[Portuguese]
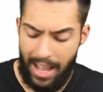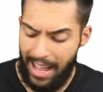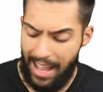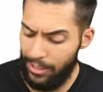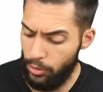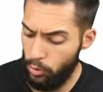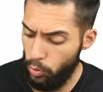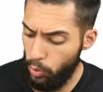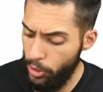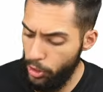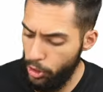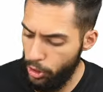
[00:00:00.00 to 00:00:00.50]

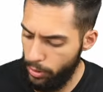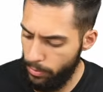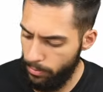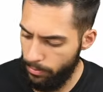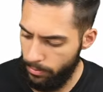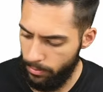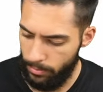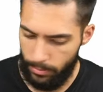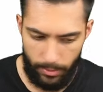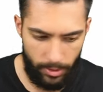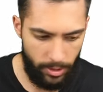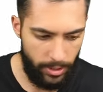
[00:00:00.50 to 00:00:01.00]
azuis,
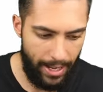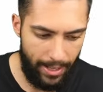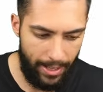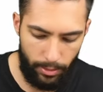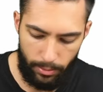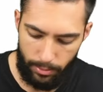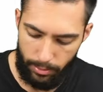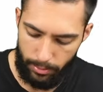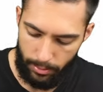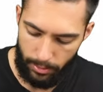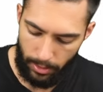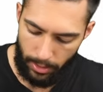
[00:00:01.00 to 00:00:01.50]

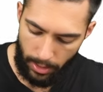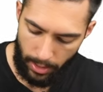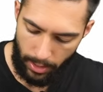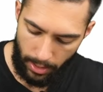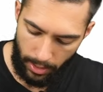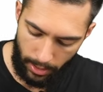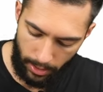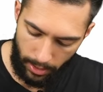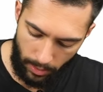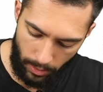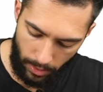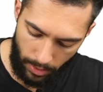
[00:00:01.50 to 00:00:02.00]
certo?
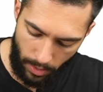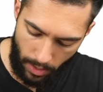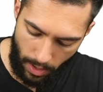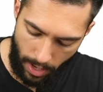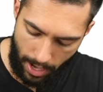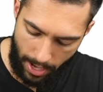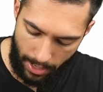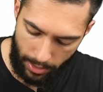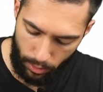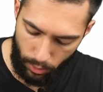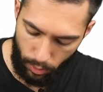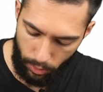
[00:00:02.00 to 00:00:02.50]
Então aqui,
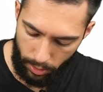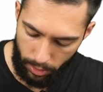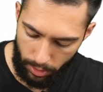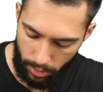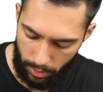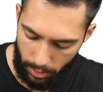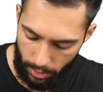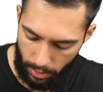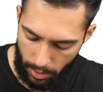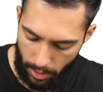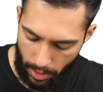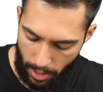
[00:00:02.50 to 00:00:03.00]
ó,
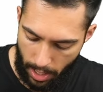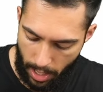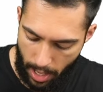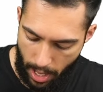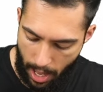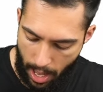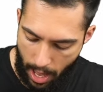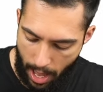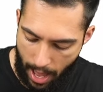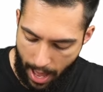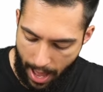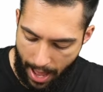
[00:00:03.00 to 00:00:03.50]
azuis.
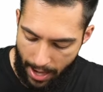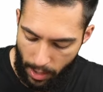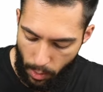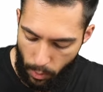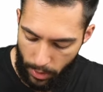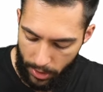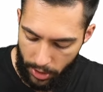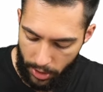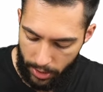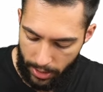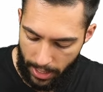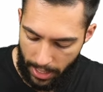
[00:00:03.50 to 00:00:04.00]
A
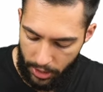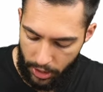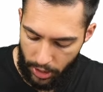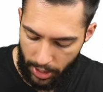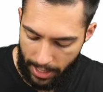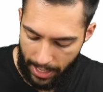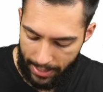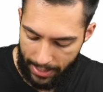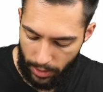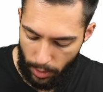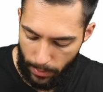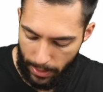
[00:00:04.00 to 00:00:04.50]
quantidade de
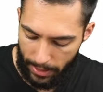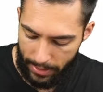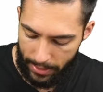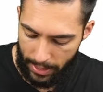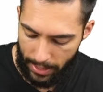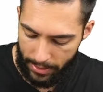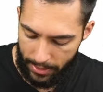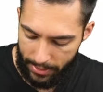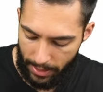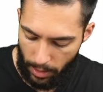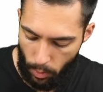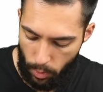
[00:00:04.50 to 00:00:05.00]
cada uma
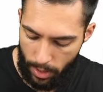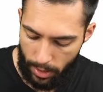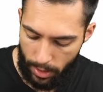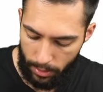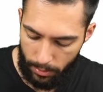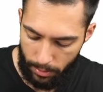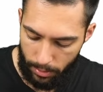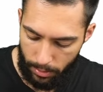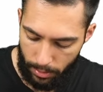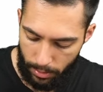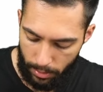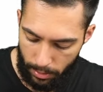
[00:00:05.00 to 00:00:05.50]
delas é
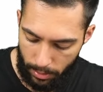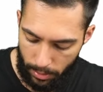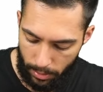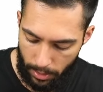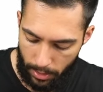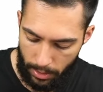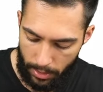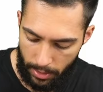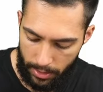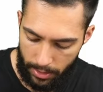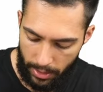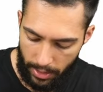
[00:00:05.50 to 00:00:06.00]
quanto?
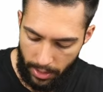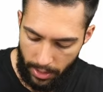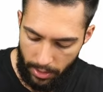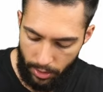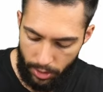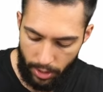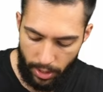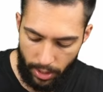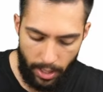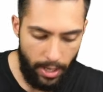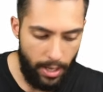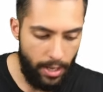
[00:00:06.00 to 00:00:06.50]

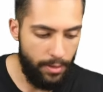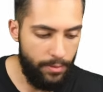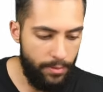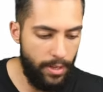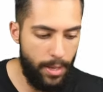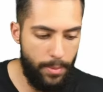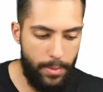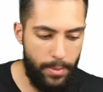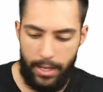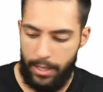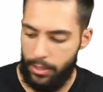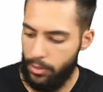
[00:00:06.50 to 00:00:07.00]
Seguinte,
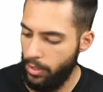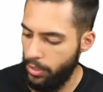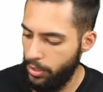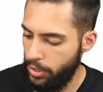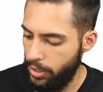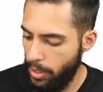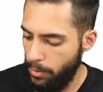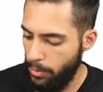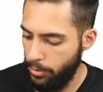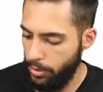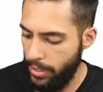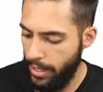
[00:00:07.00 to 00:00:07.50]
vermelhas
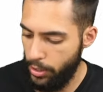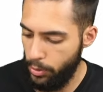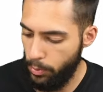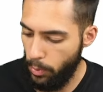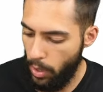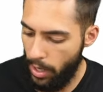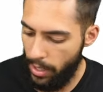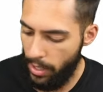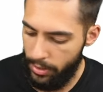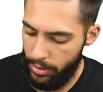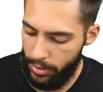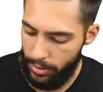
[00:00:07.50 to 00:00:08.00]
nós temos 10
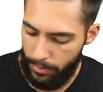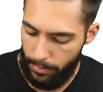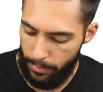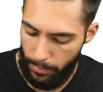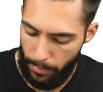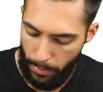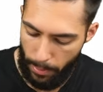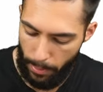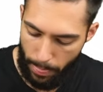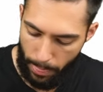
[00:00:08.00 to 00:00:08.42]
bolas,